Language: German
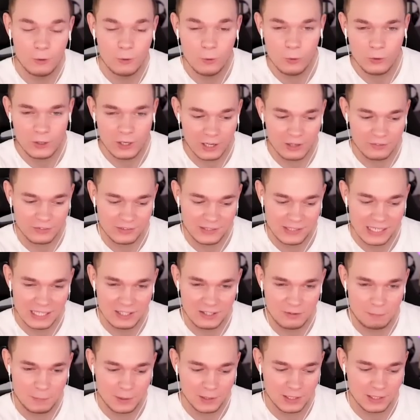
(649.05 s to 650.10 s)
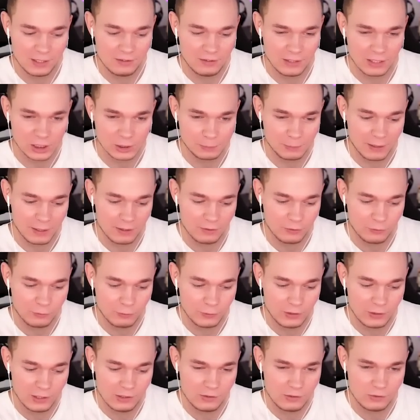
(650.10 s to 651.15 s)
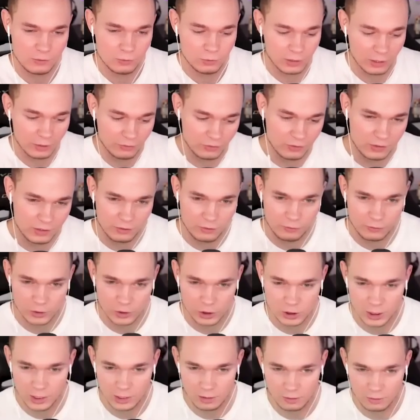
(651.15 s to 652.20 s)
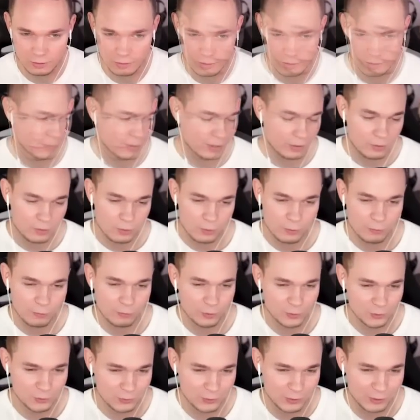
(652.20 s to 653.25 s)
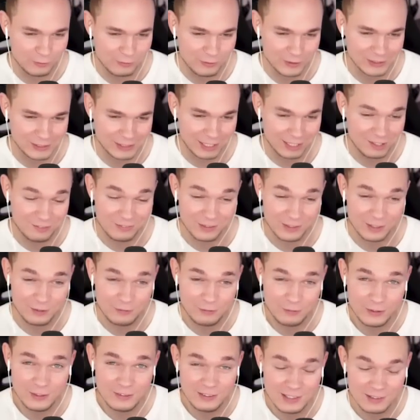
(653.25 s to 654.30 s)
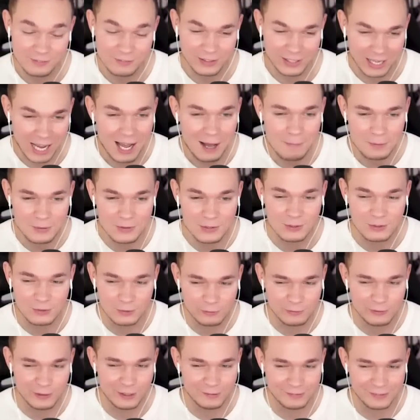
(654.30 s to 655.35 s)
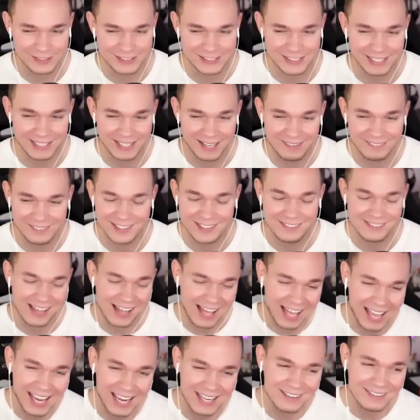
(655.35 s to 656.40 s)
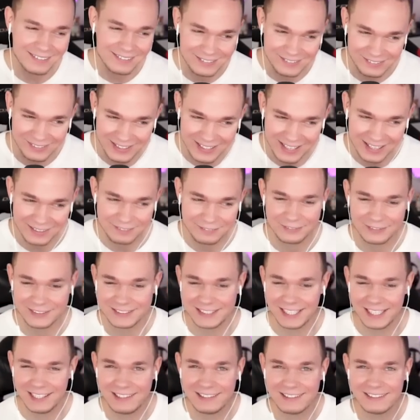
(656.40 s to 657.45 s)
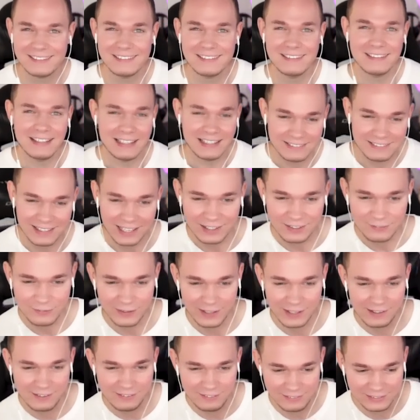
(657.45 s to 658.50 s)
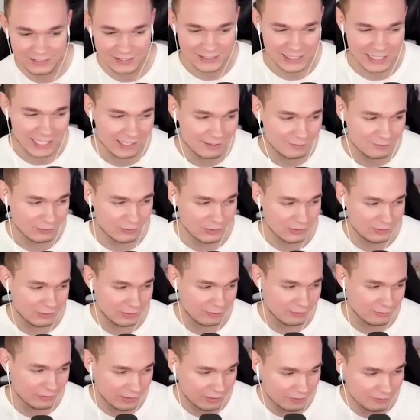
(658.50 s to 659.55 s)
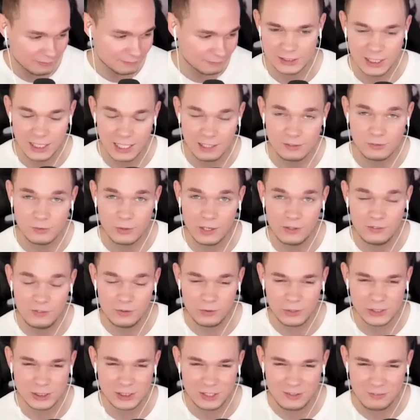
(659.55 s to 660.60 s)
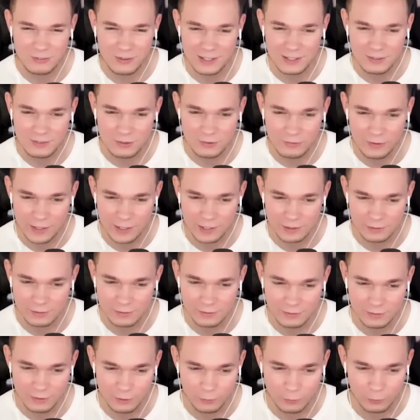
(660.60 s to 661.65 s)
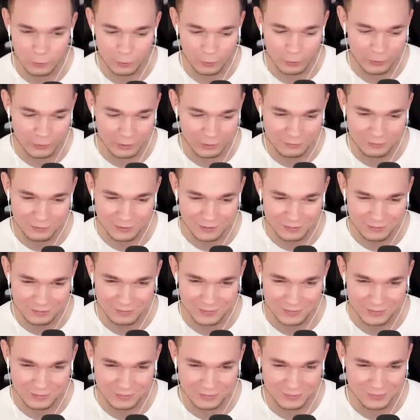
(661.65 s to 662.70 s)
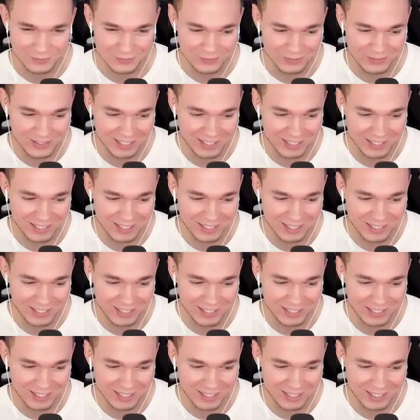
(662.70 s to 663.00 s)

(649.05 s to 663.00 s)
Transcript: Lukas, jetzt beginnt der Spaß für dich. Du darfst dich jetzt verstecken. Mal gucken, wo du dich versteckst, weil ich finde, hier gab es nicht so viele Verstecke. Aber dieses eine Try-Hard-Versteck, das war echt nicht schlecht, wo ich drin war. Steht aktuell theoretisch 2-2, ne? Oh, lol. Das war jetzt, glaube ich, nicht so gut,